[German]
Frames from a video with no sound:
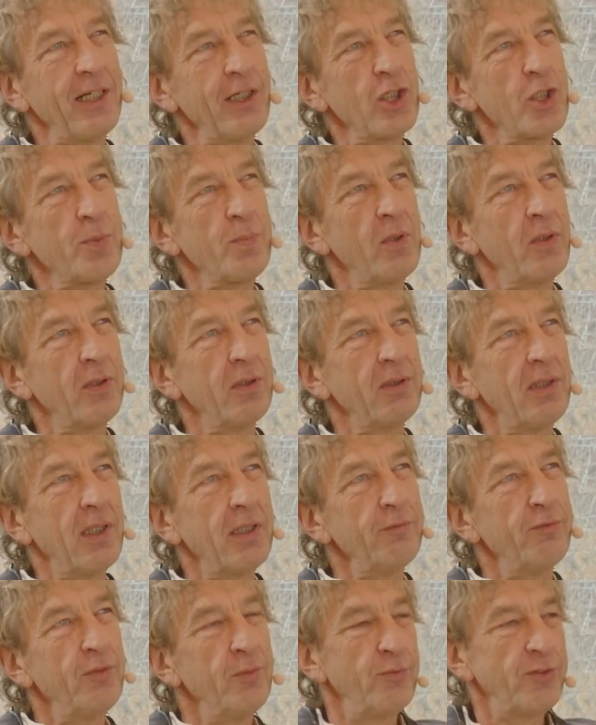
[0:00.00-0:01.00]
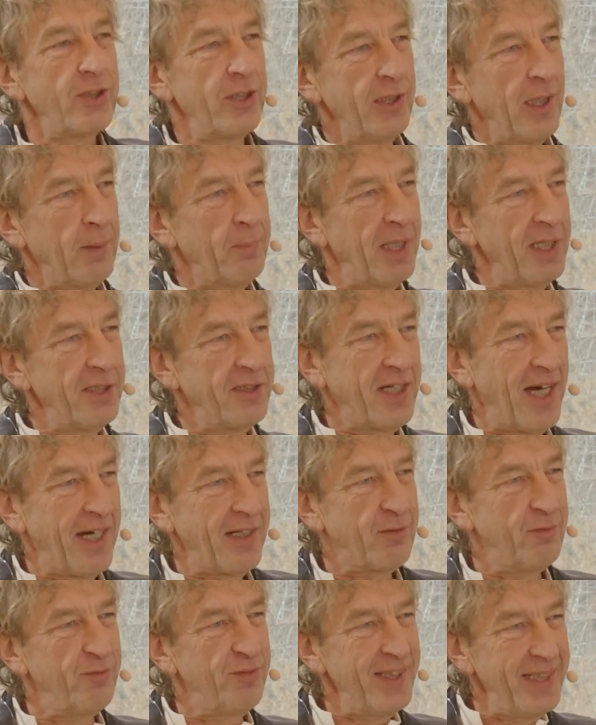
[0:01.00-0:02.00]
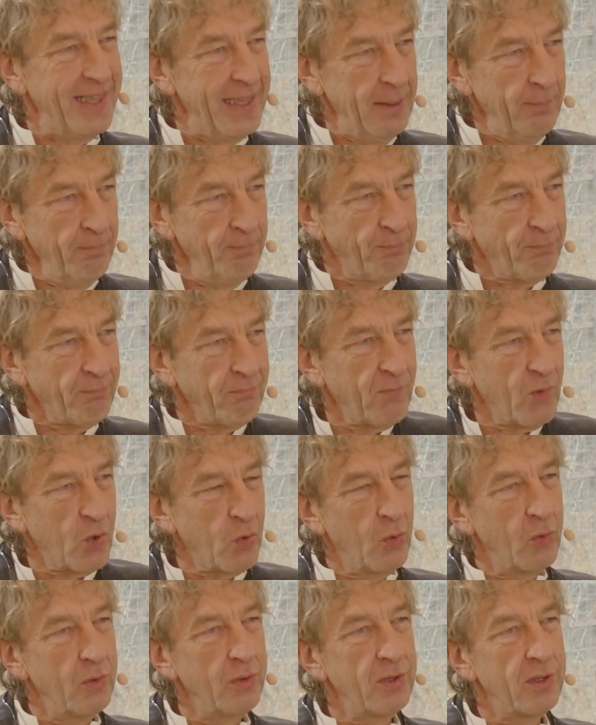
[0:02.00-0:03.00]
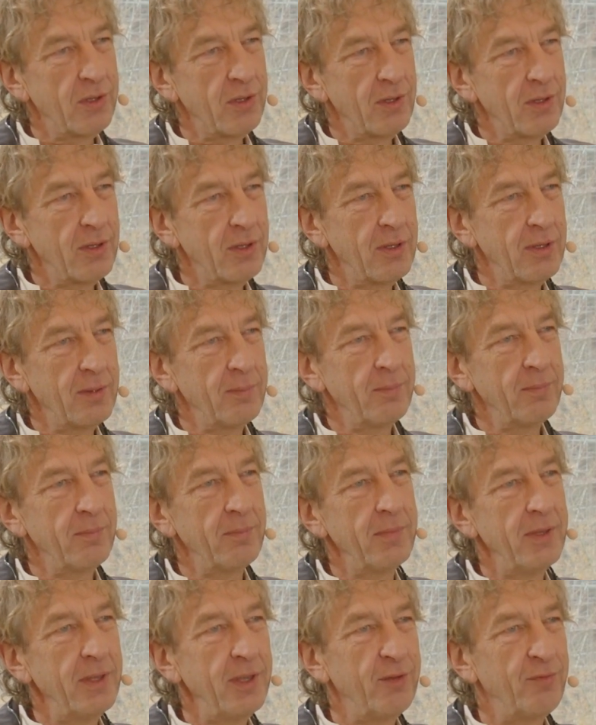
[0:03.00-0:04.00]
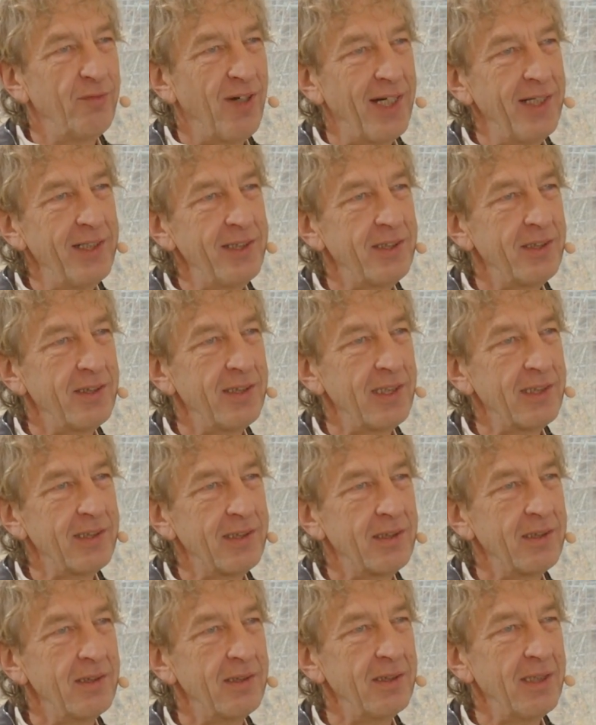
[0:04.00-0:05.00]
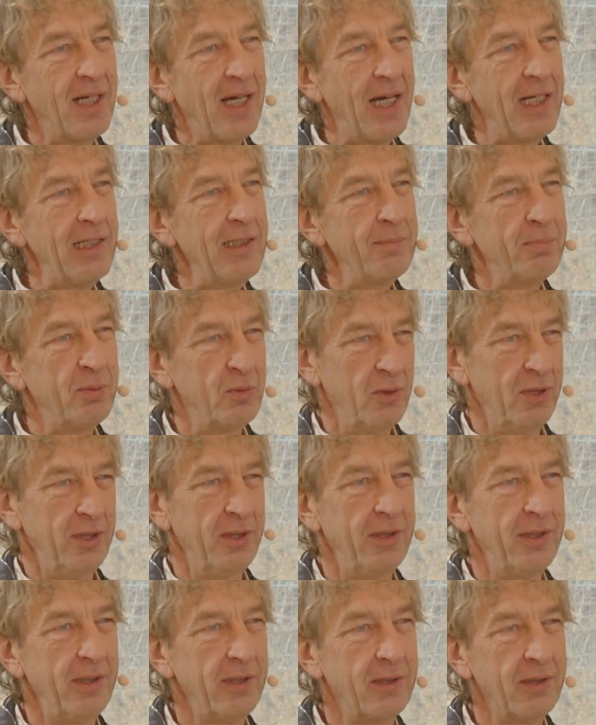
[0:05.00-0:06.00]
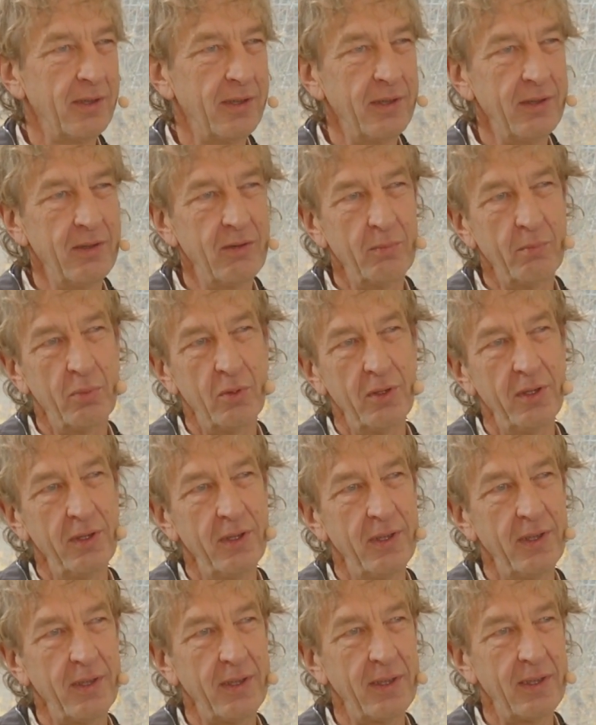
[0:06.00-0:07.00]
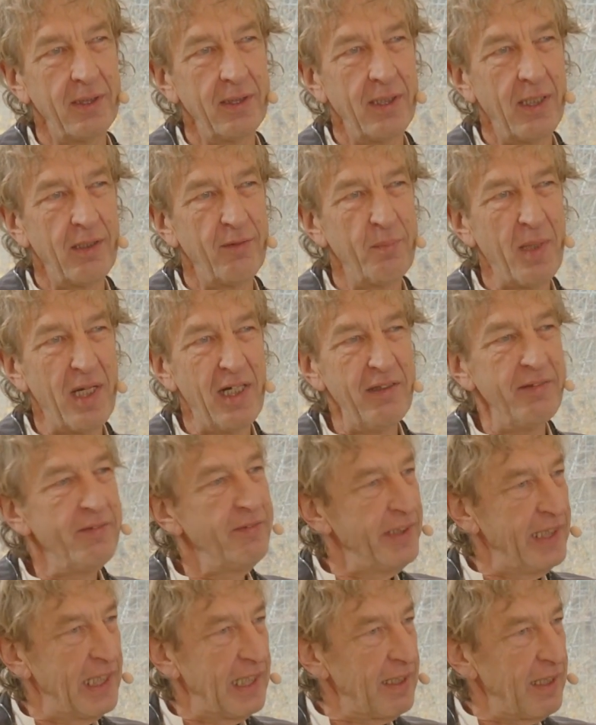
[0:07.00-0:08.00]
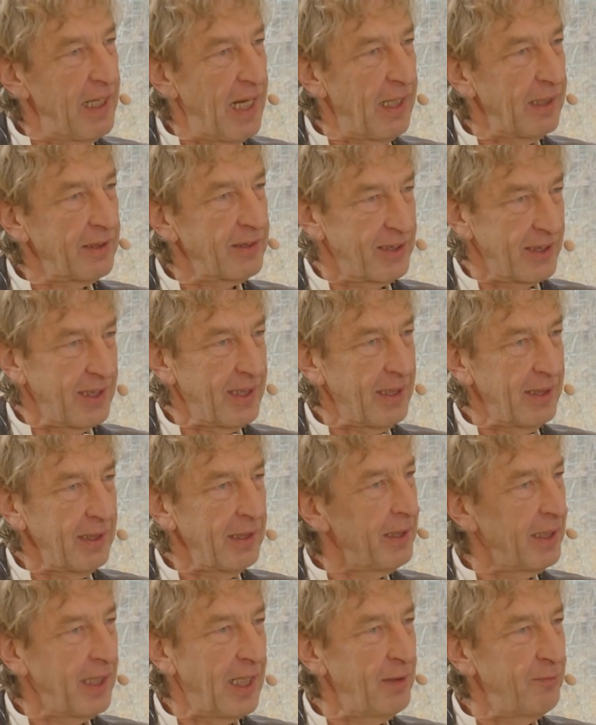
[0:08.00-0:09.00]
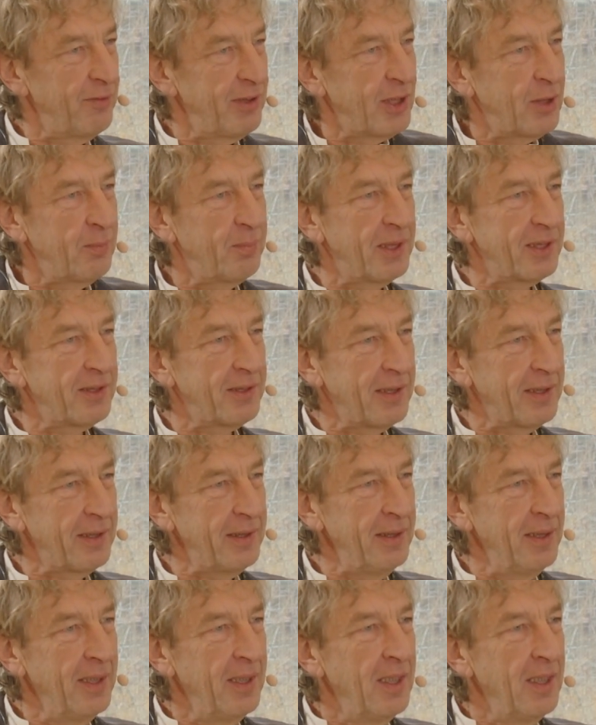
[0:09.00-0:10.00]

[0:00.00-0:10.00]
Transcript: angesprochen, ein 15. Mai tat weh. Und ähm, ich weiß, dass alle Politikerinnen und Politiker nach Malwiderlagen sagen, egal welche Partei,